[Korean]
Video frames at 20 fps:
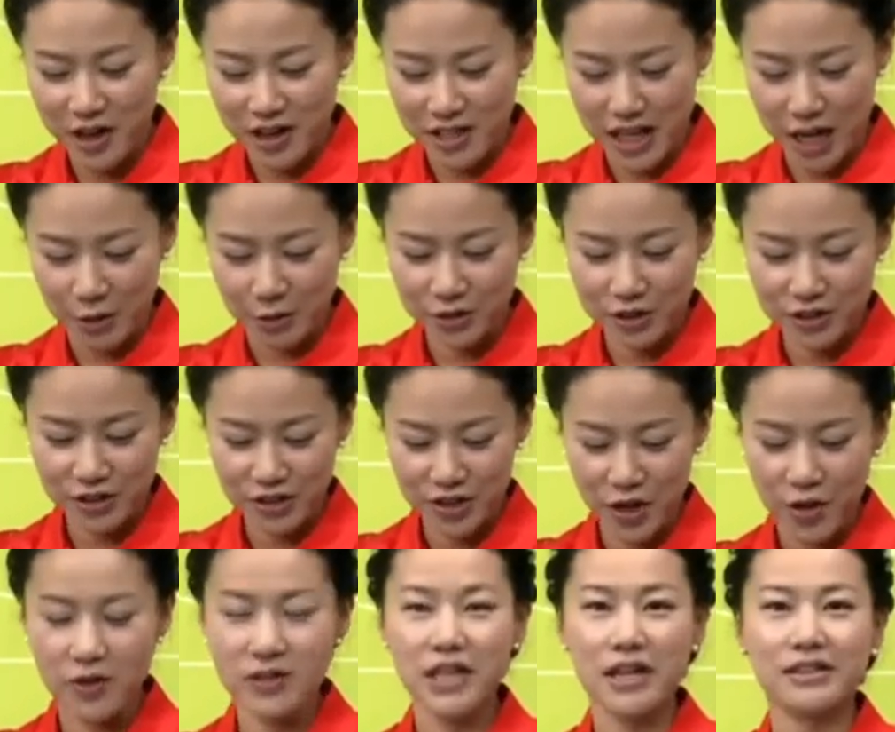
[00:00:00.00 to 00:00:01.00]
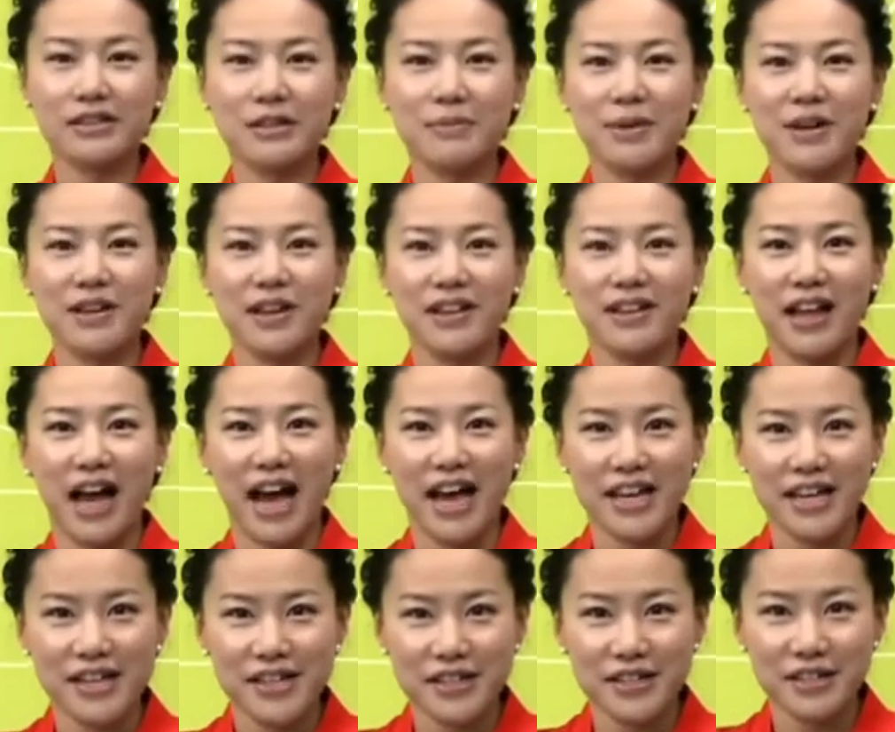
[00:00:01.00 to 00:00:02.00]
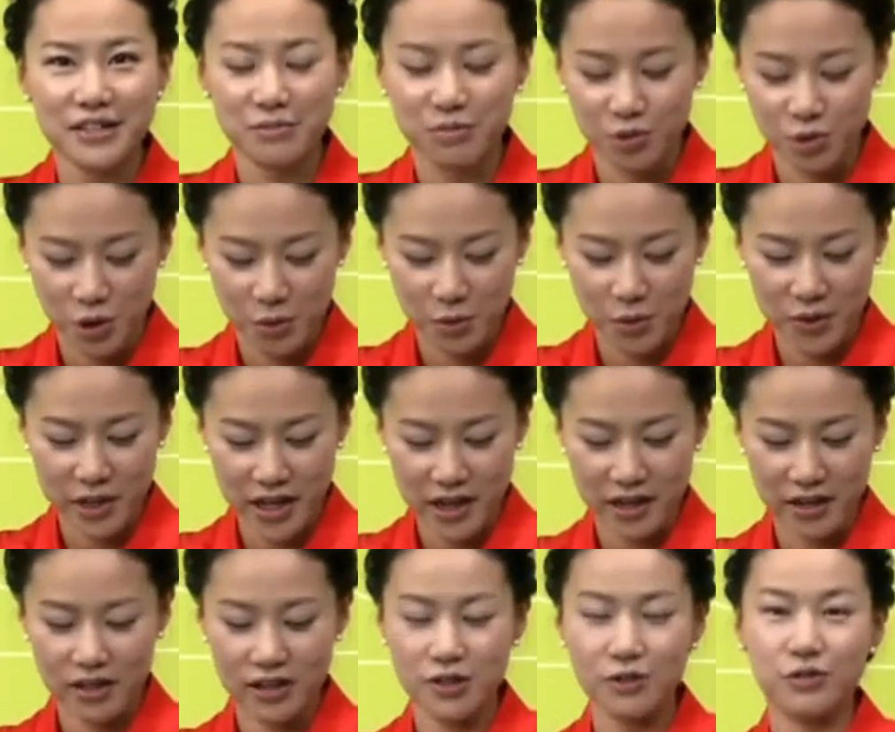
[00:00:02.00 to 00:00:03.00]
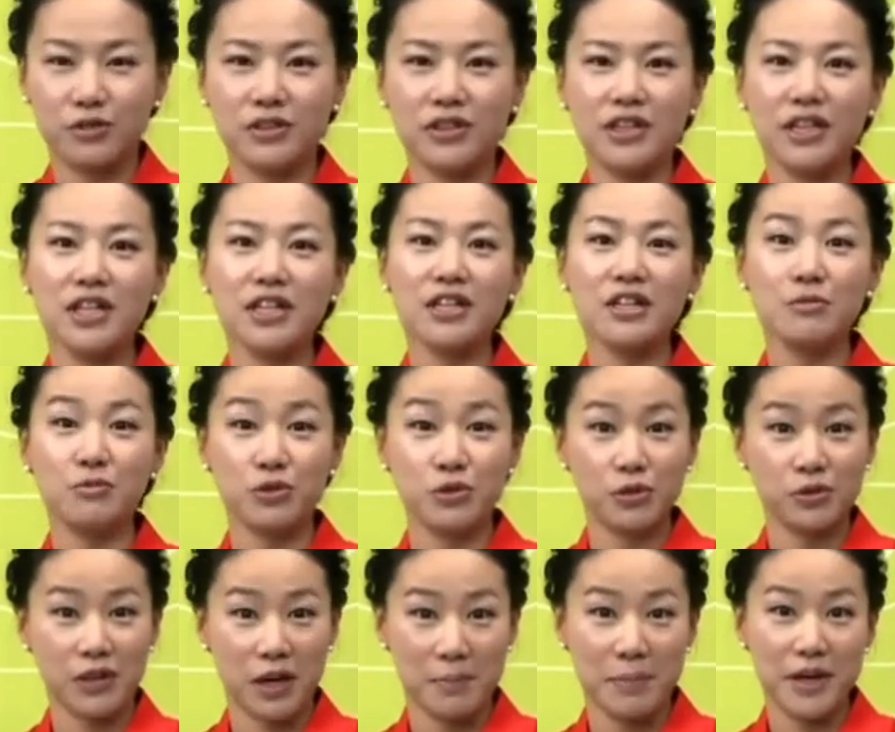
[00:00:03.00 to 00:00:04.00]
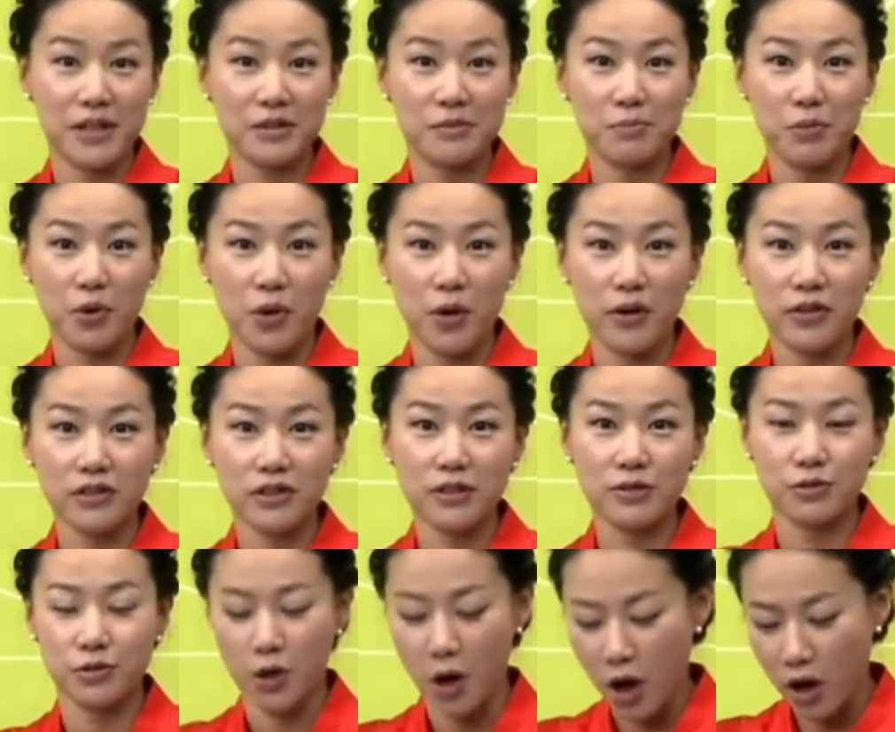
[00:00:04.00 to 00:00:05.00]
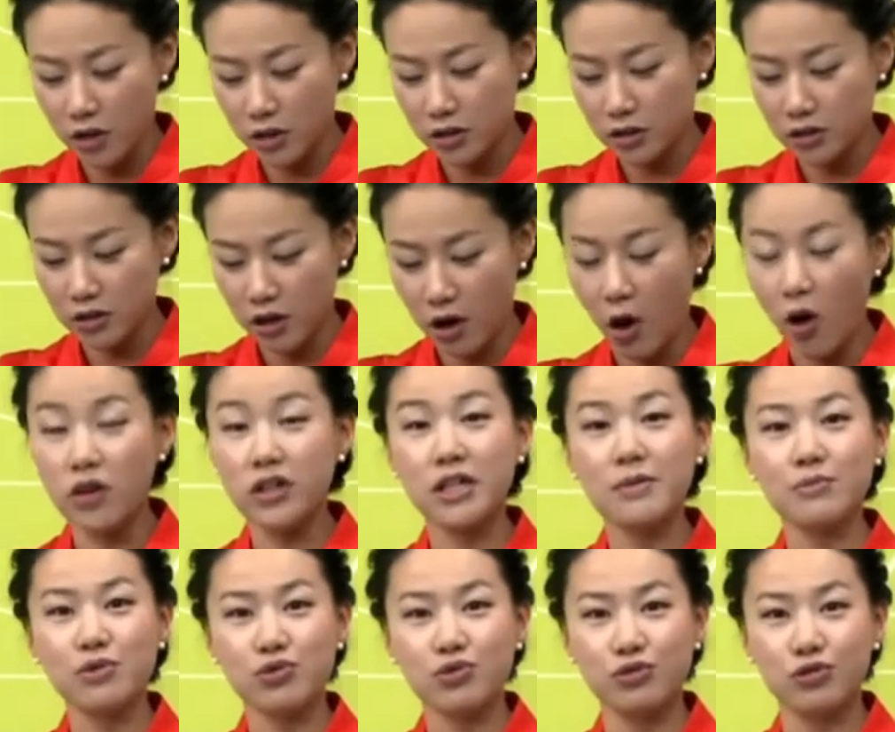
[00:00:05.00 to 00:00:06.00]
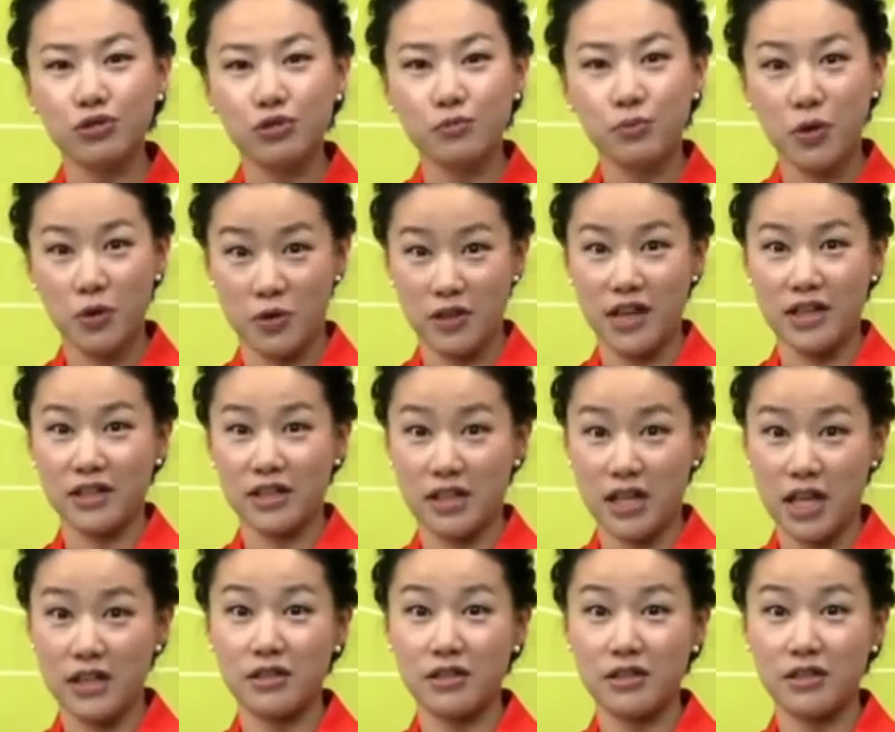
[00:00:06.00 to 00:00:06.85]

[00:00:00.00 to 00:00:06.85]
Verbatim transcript: 자, 오늘은요. 상대방의 나이를 물어보기, 그리고 띠를 묻고 답하는 표현, 그리고 어, 어 림소 표현하는